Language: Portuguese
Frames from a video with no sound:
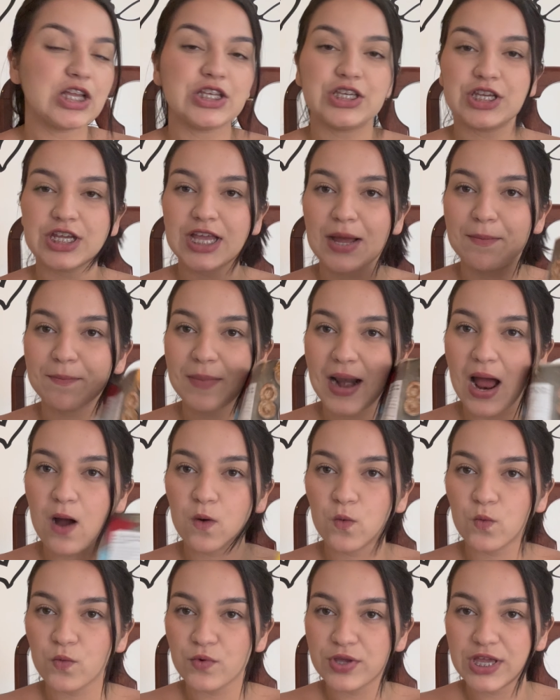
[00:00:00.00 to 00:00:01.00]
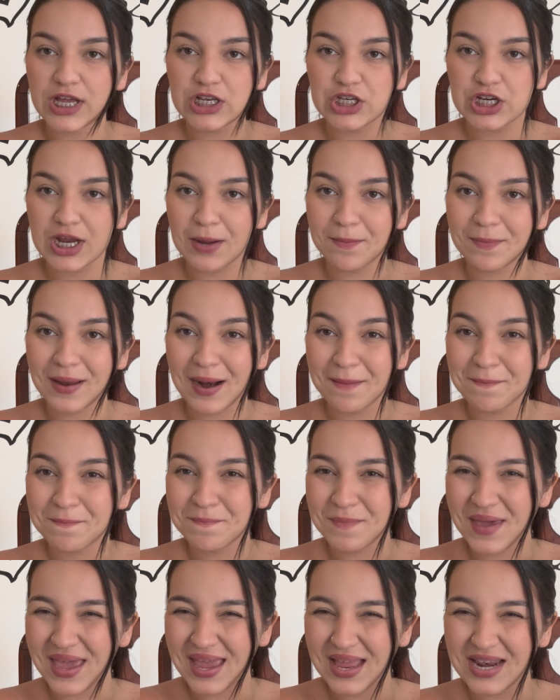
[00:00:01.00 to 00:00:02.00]
Dica pra unha, dica pra
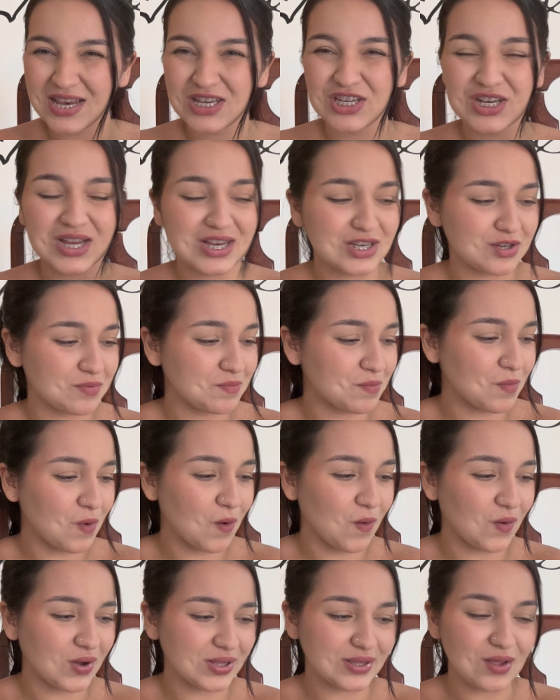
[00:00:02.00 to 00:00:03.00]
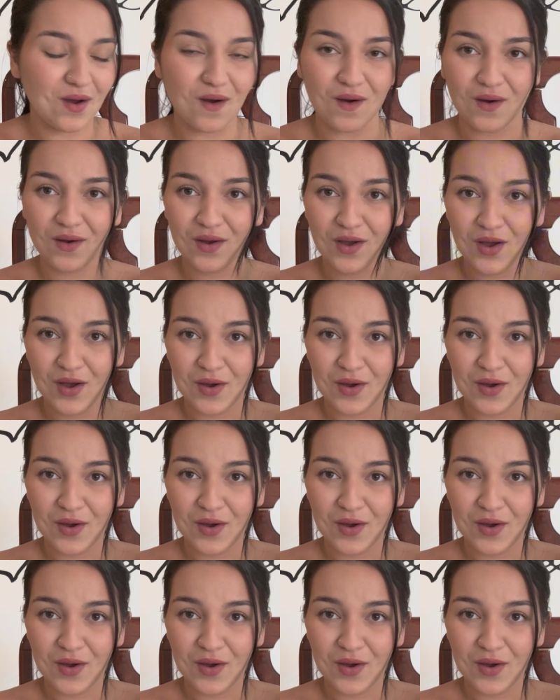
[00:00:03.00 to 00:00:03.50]
pele, dica de moda, ó.